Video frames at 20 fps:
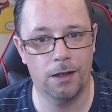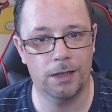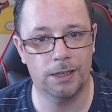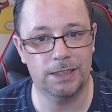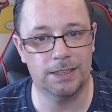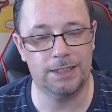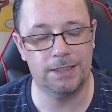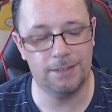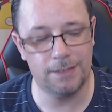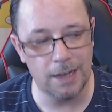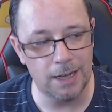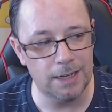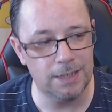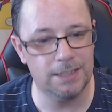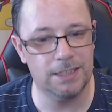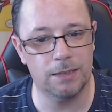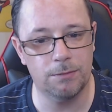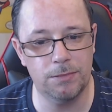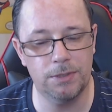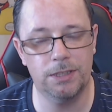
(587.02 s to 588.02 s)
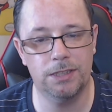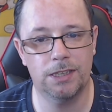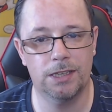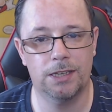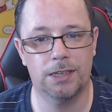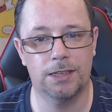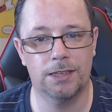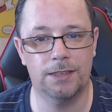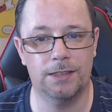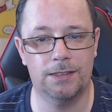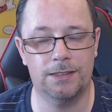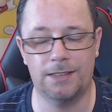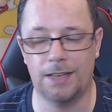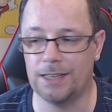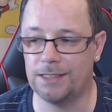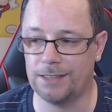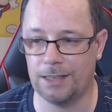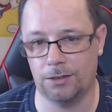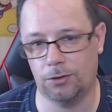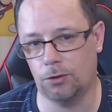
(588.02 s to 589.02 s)
ça les amis,
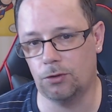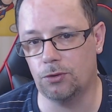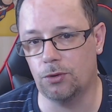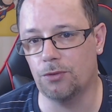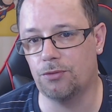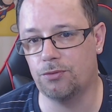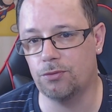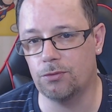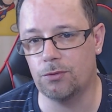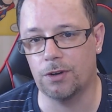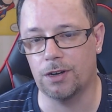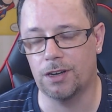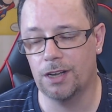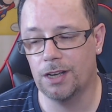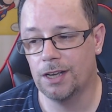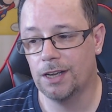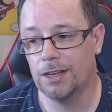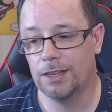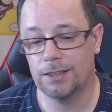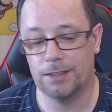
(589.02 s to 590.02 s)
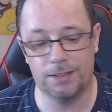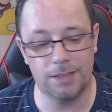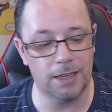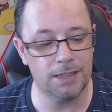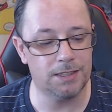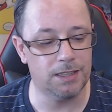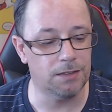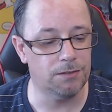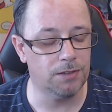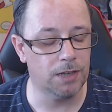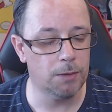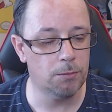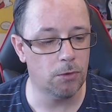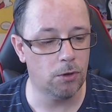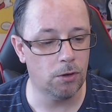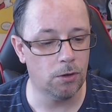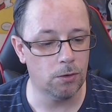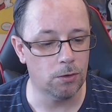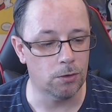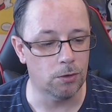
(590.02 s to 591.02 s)
ça, c'est un truc de fou, quoi. Ça, c'est
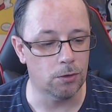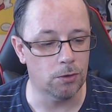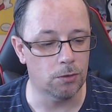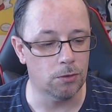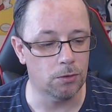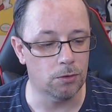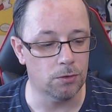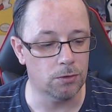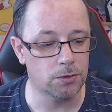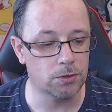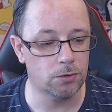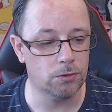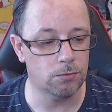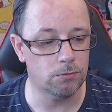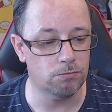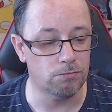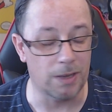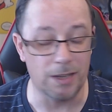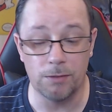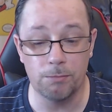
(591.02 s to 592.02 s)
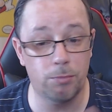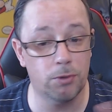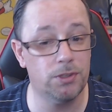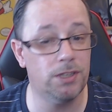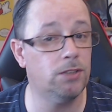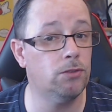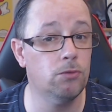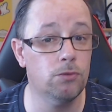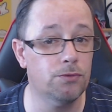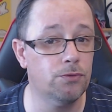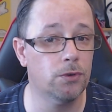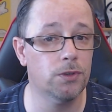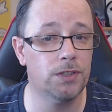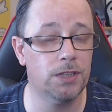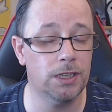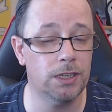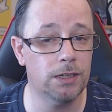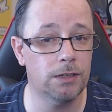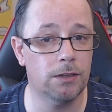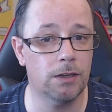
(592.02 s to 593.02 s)
vraiment euh, bah, une petite
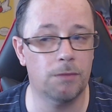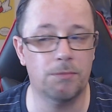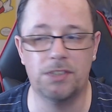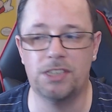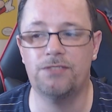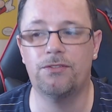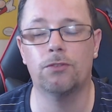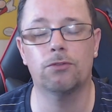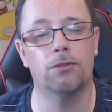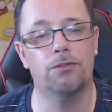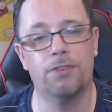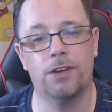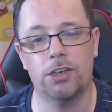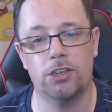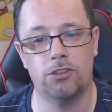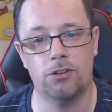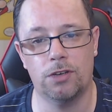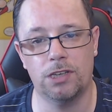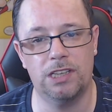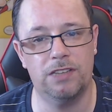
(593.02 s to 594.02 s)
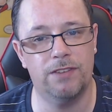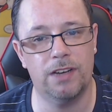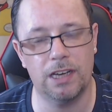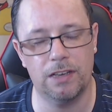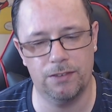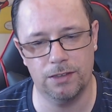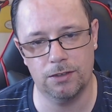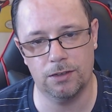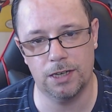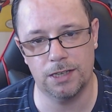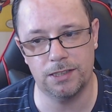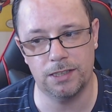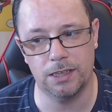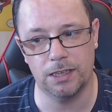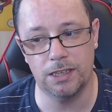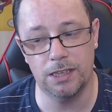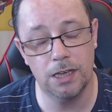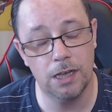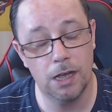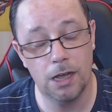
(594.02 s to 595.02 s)
nouveauté, un petit vent de fraîcheur qui va arriver dans la
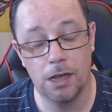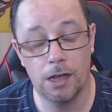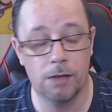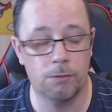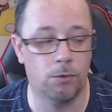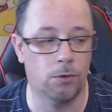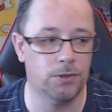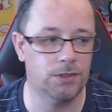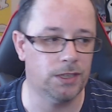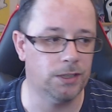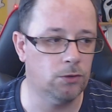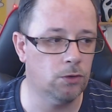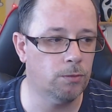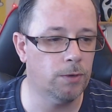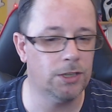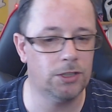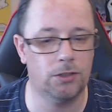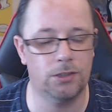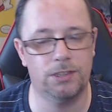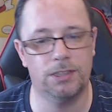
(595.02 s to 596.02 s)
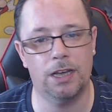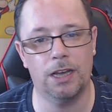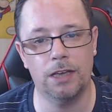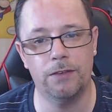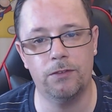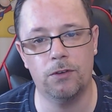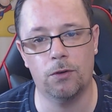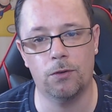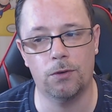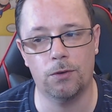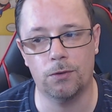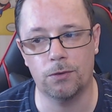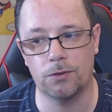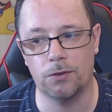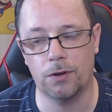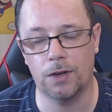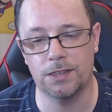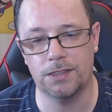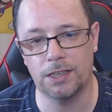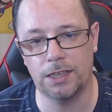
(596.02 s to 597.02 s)
série. Bon, c'est dommage que ça arrive quand,
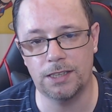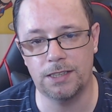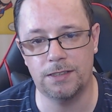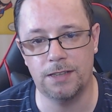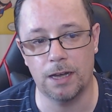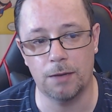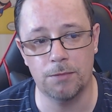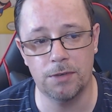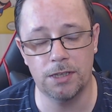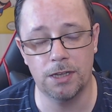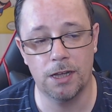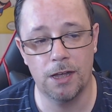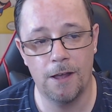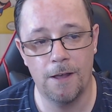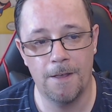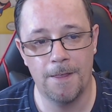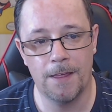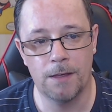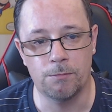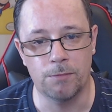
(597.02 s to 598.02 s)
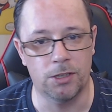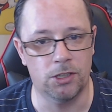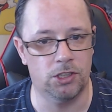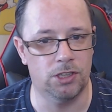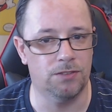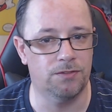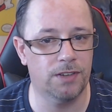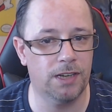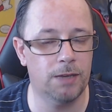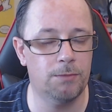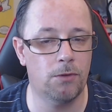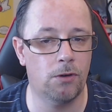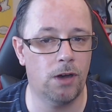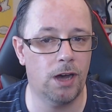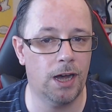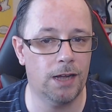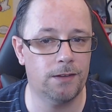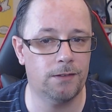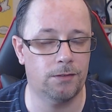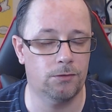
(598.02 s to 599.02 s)
quand la série se termine, mais j'ai
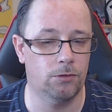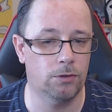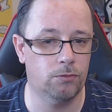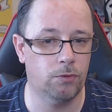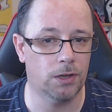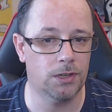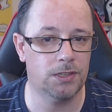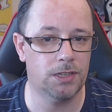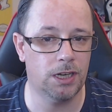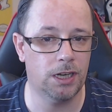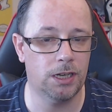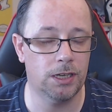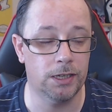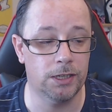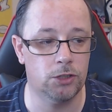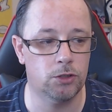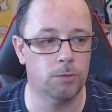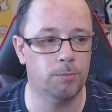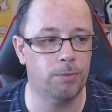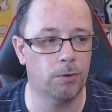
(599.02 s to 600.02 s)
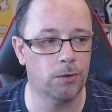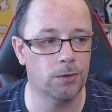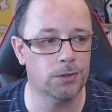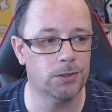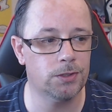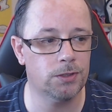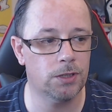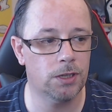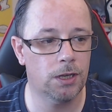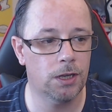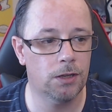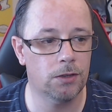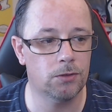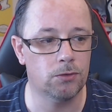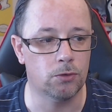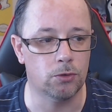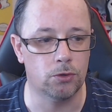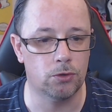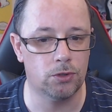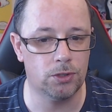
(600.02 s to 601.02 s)
vraiment hâte de voir ça. Et je pense
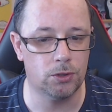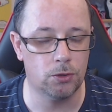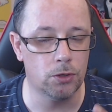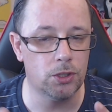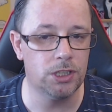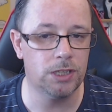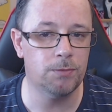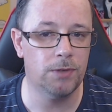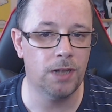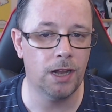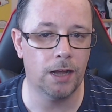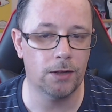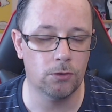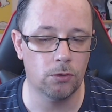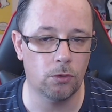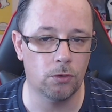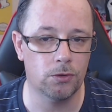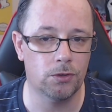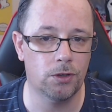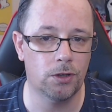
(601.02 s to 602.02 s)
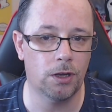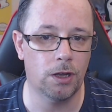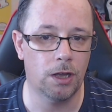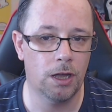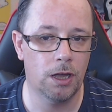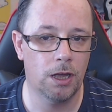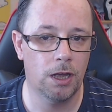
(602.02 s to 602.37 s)
que ce type-là de rôdeur,